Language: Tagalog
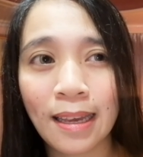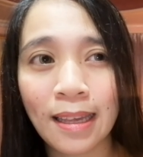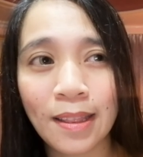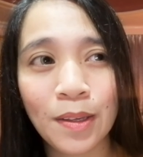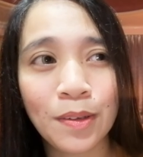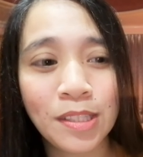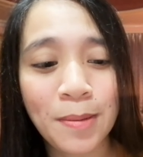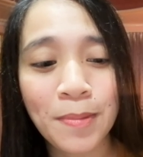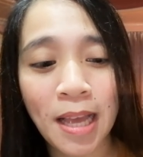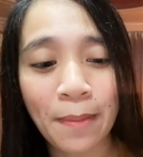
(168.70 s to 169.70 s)
Ito yung
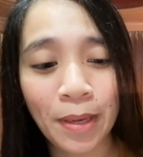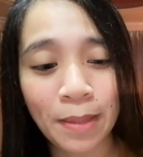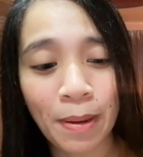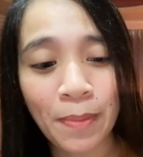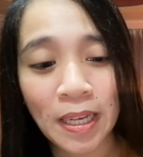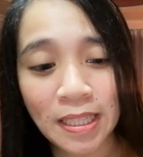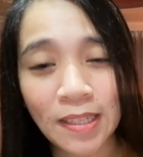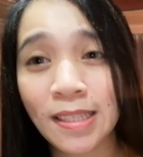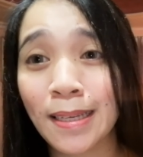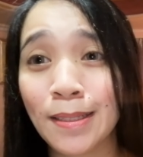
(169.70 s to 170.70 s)
SIM namin, ipapakita
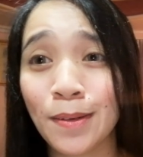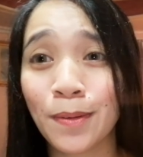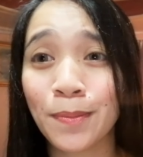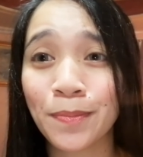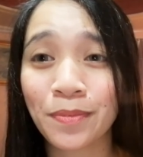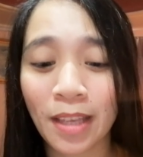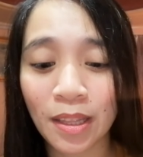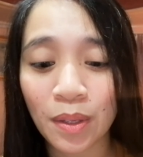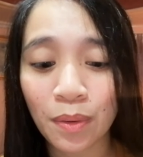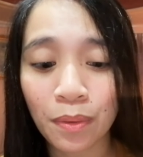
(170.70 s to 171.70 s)
ko sa inyo.
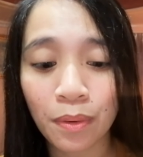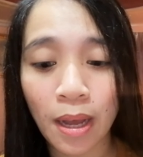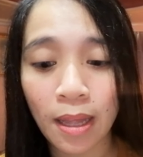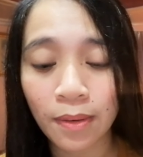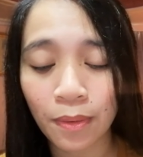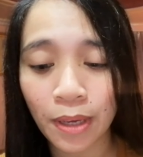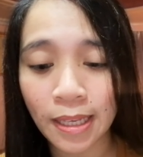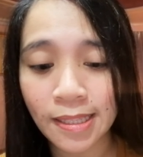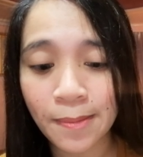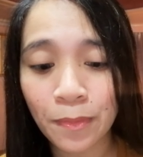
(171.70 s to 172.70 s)
Ito yung ano ko
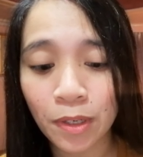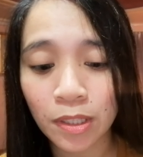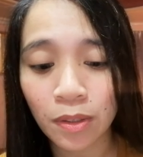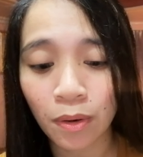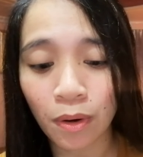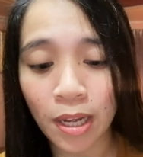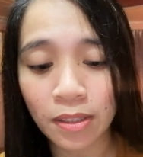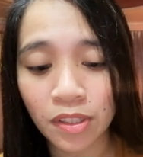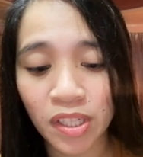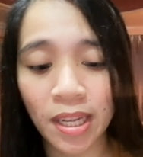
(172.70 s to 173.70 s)
eh, SIM card ko.
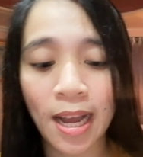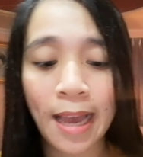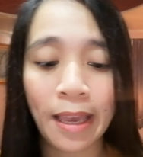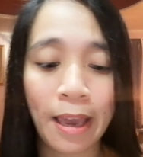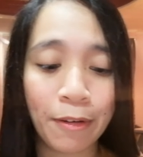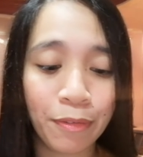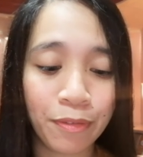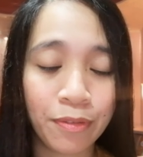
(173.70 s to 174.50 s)
Under siya ng IF.